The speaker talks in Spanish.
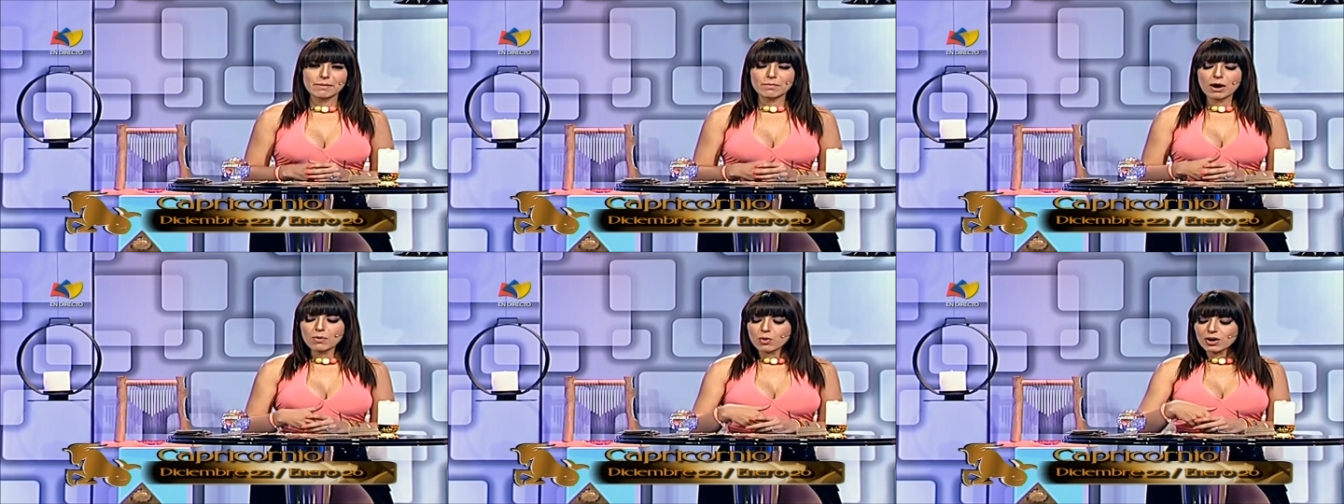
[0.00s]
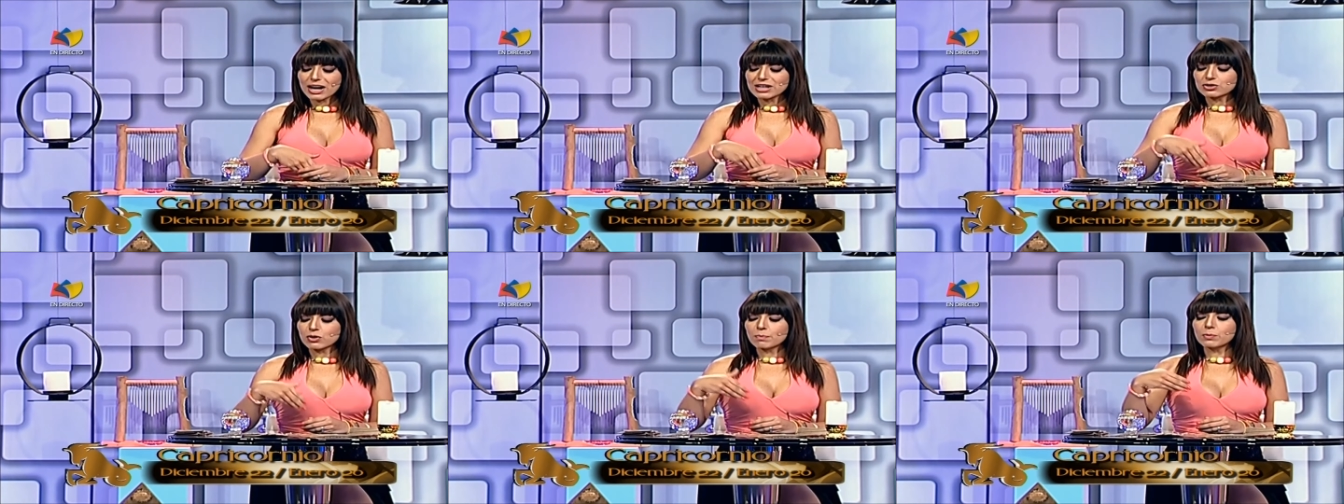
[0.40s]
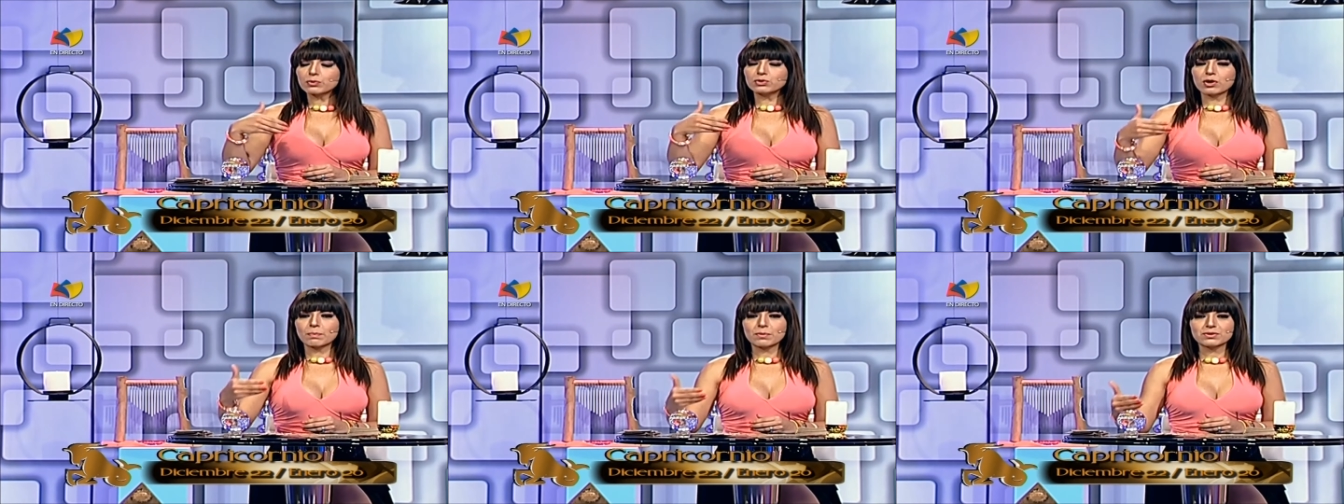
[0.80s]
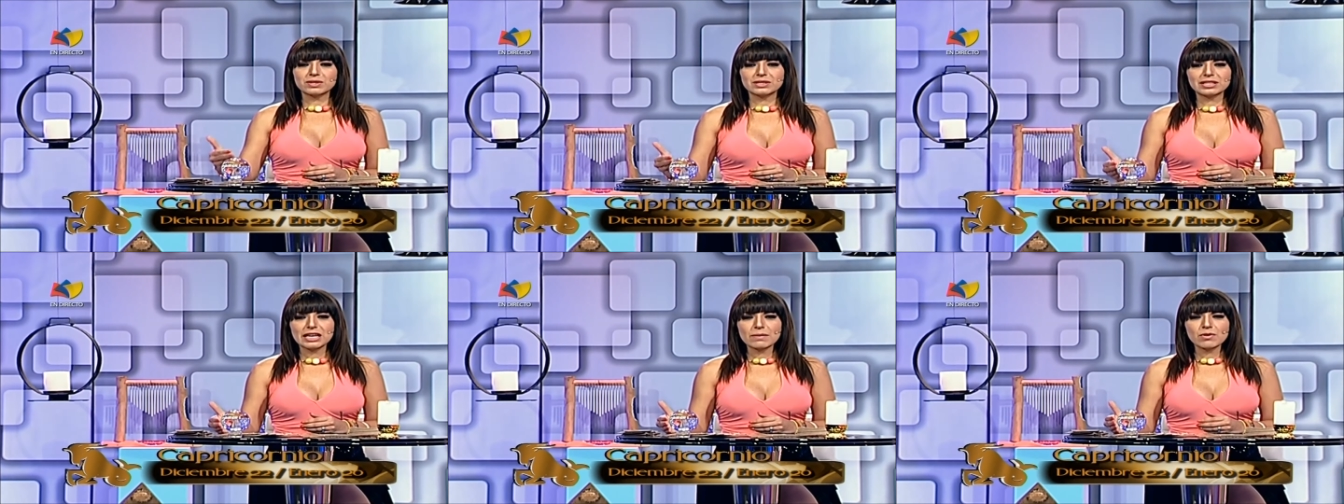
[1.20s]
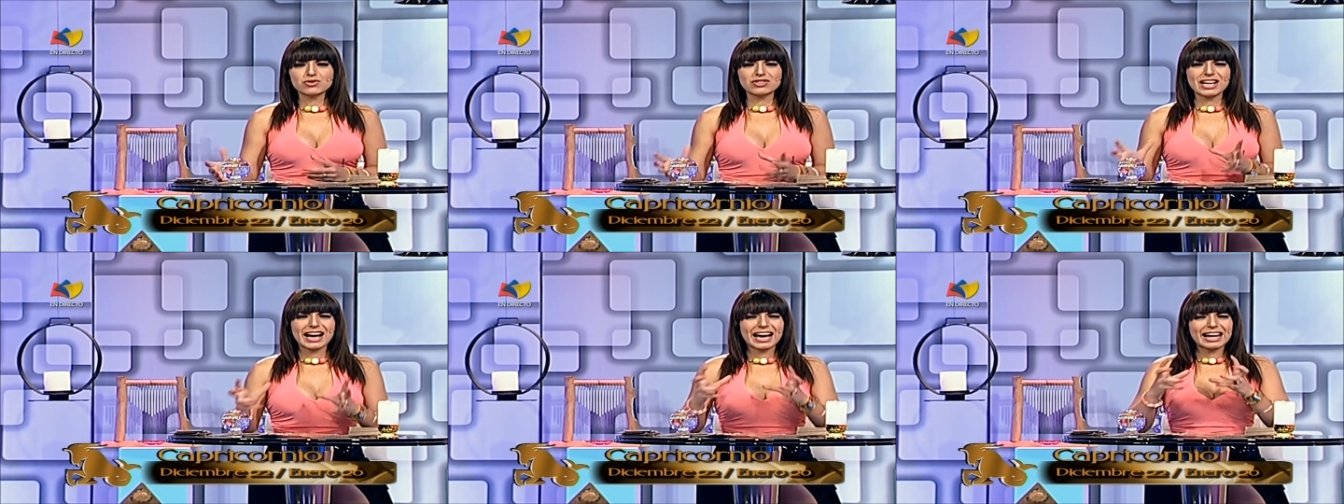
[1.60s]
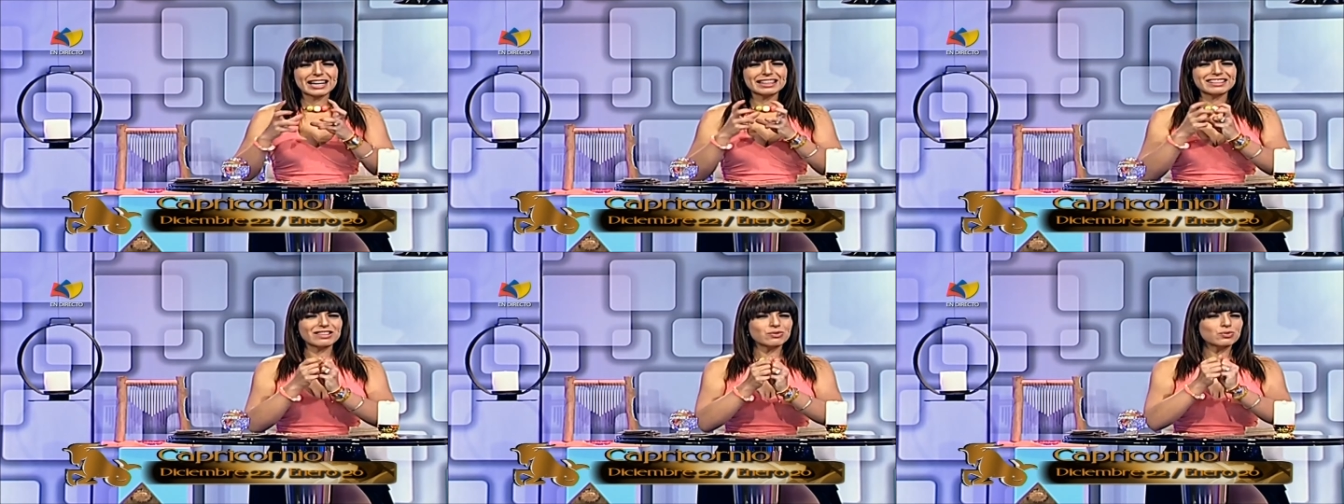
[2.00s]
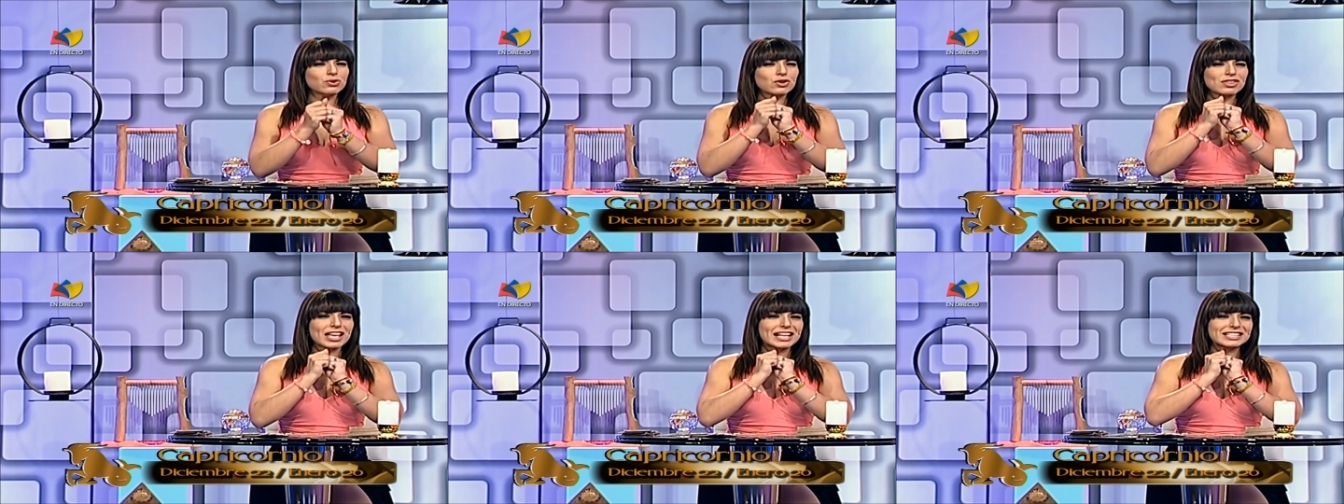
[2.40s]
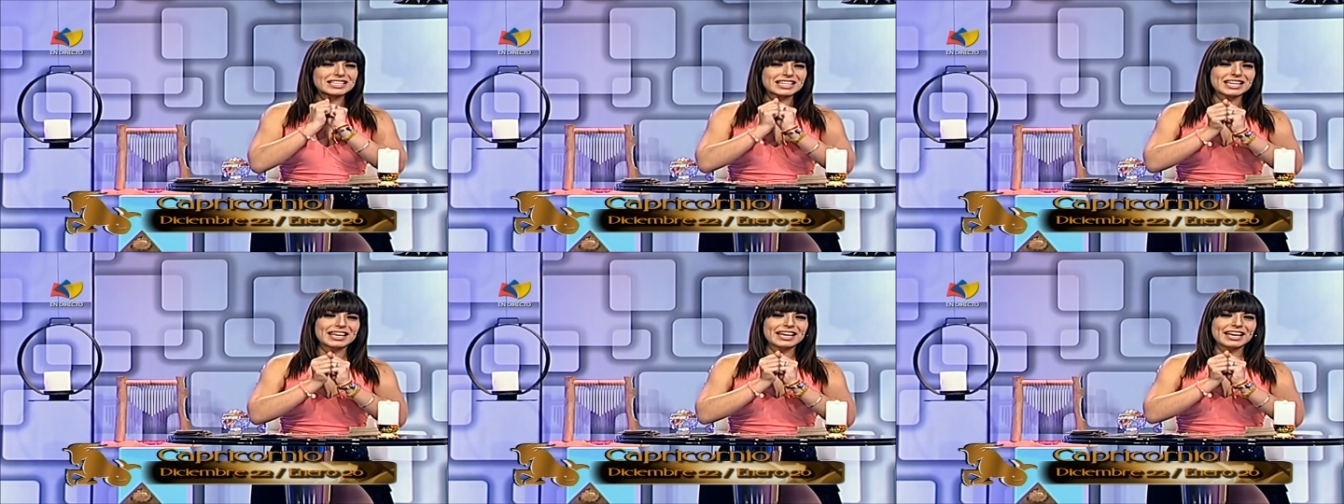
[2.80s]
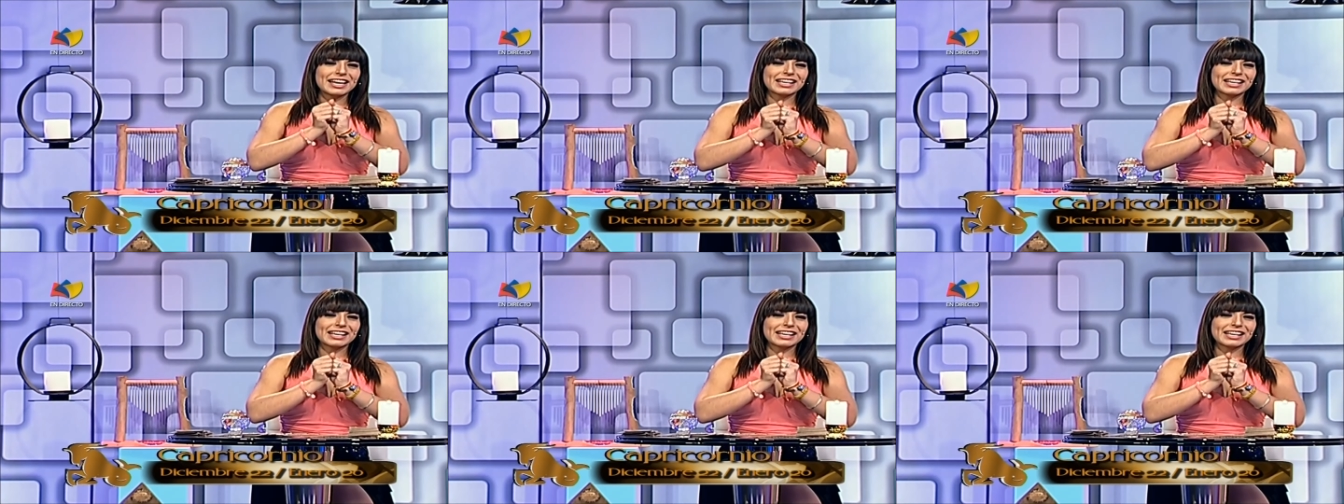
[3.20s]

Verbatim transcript: vamos a buscar esos puntos positivos y agárrate duro de allí